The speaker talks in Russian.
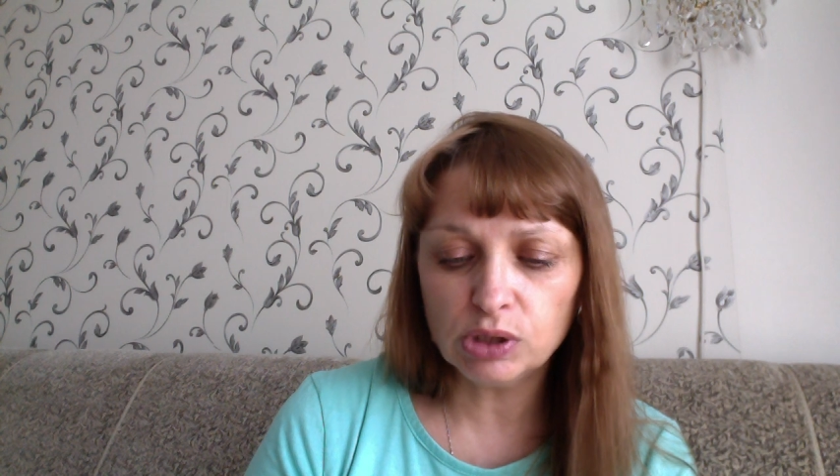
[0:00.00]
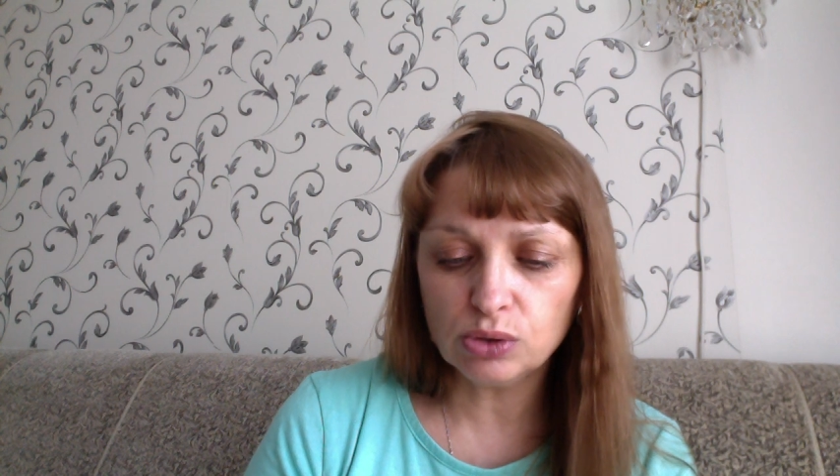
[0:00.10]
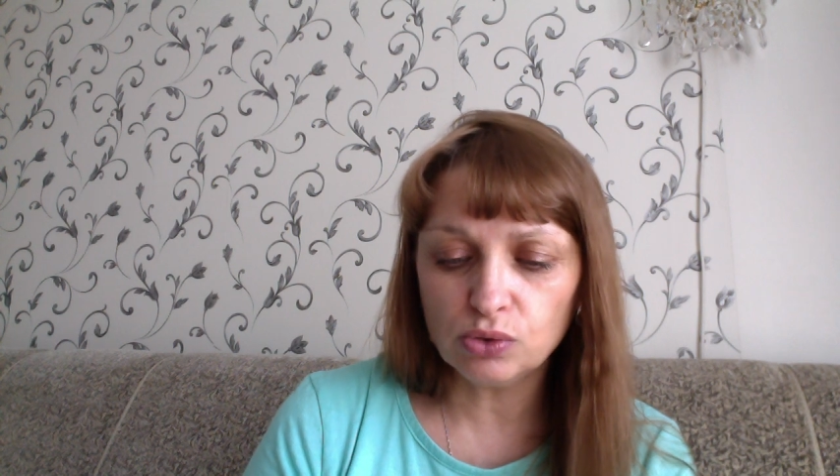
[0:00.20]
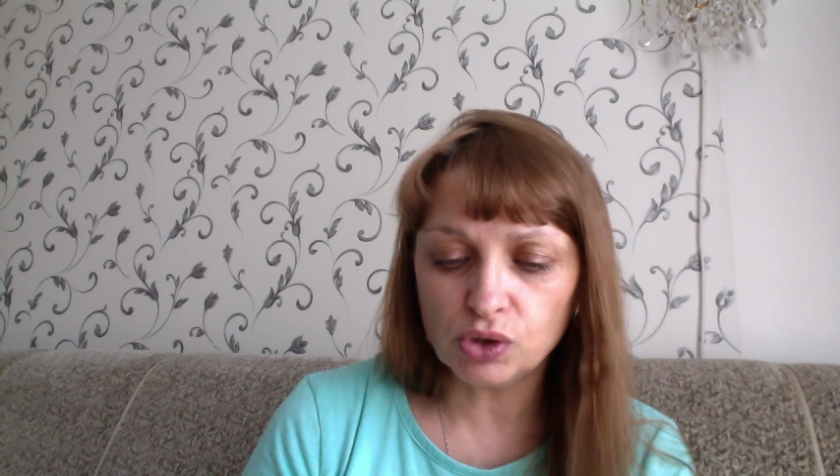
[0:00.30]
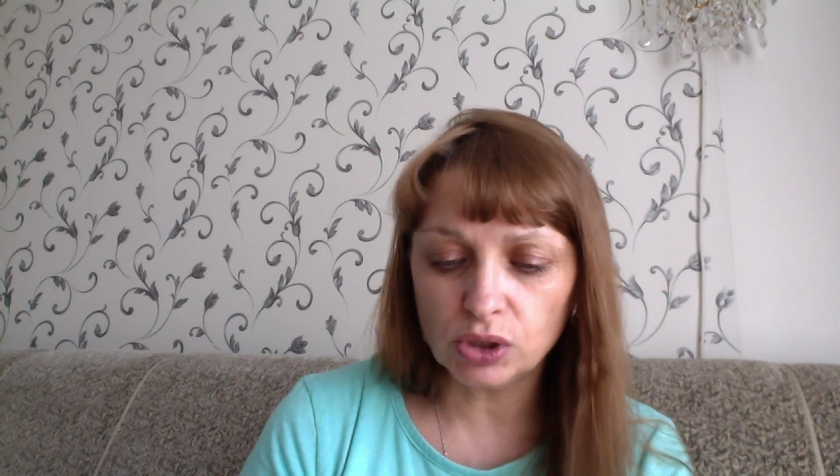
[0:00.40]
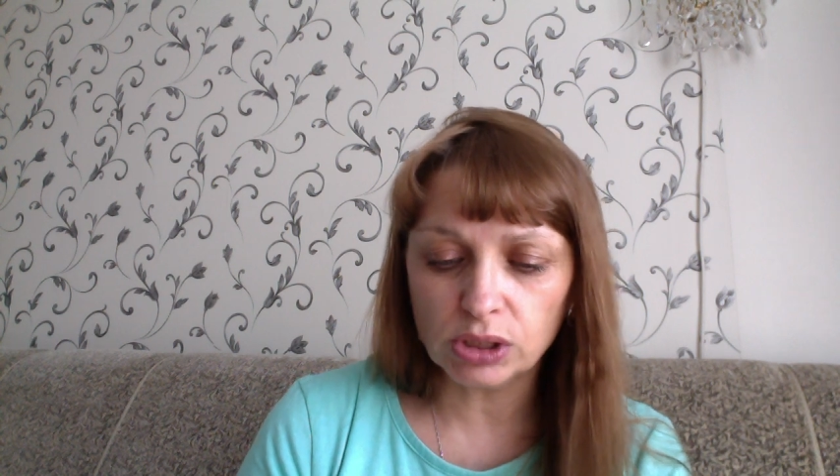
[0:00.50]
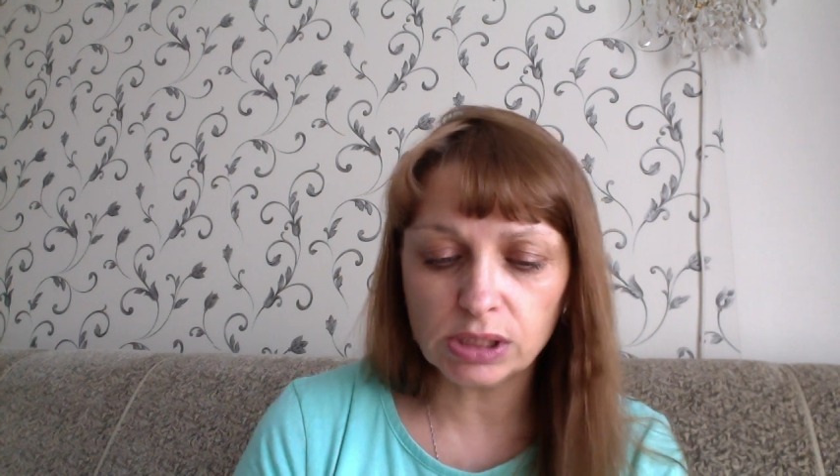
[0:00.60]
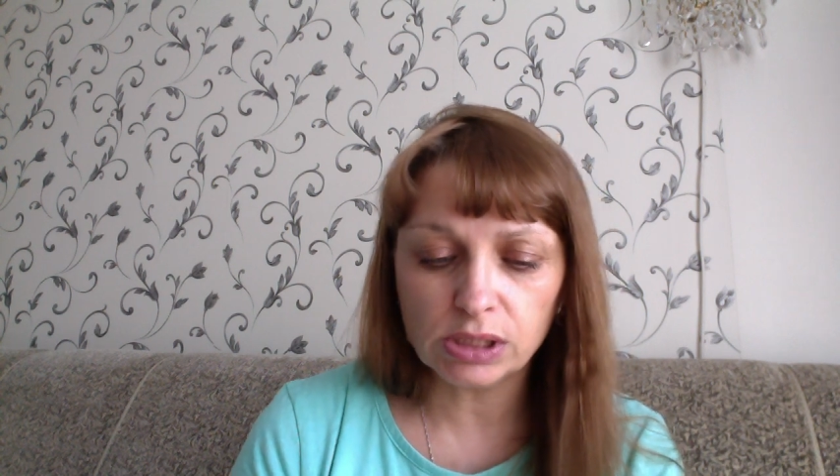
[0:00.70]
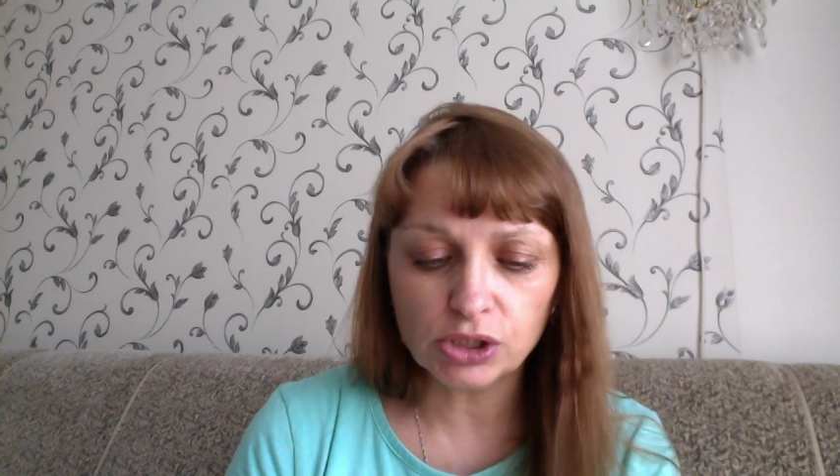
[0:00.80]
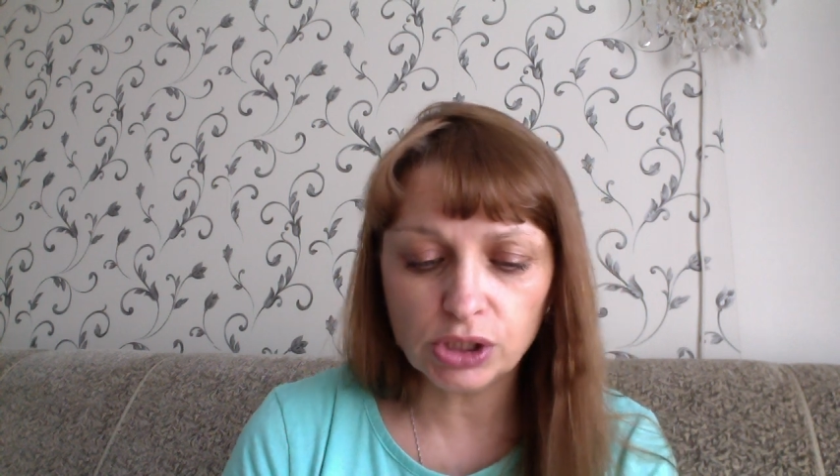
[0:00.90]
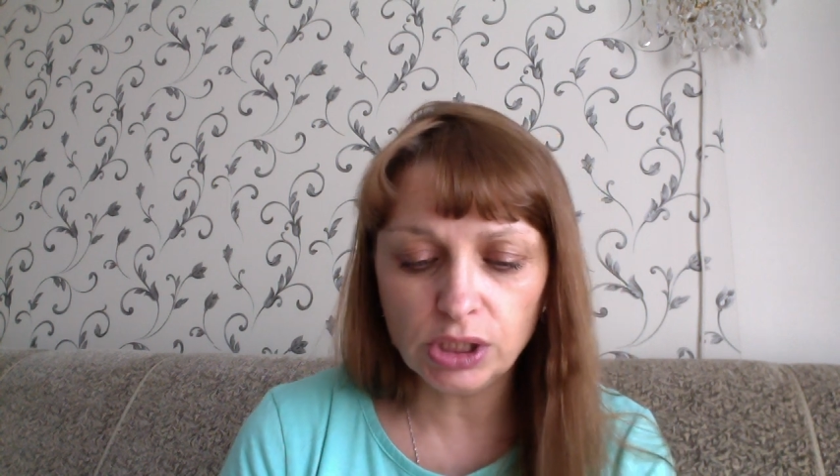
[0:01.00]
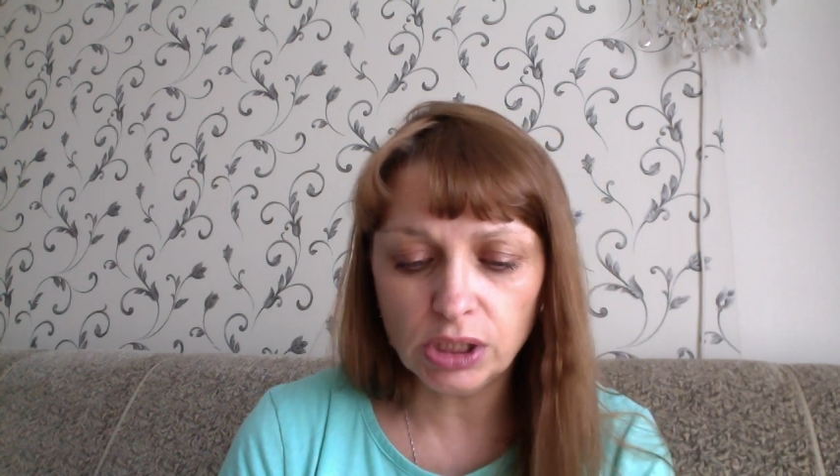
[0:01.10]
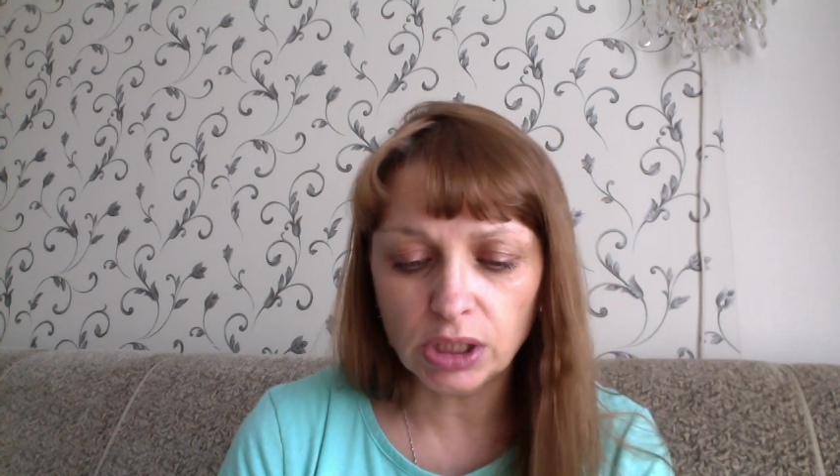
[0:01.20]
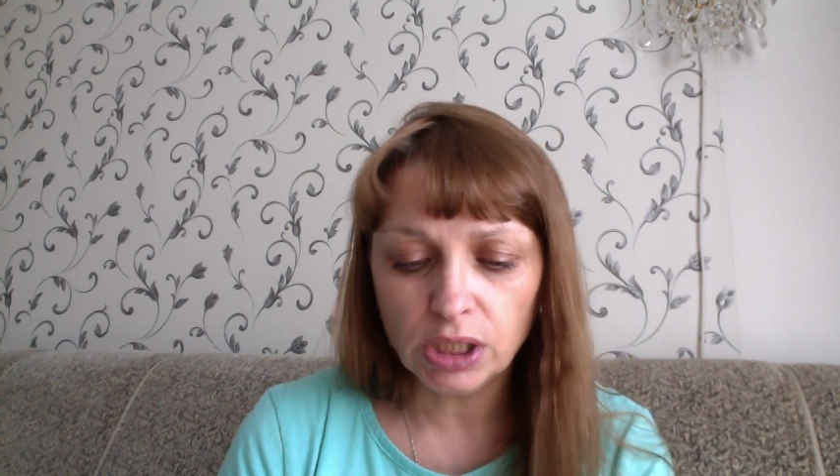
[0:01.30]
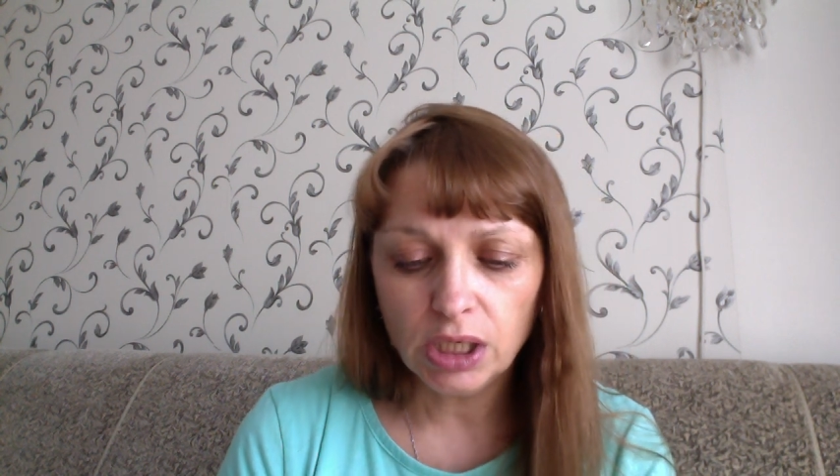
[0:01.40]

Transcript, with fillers: источник наслаждения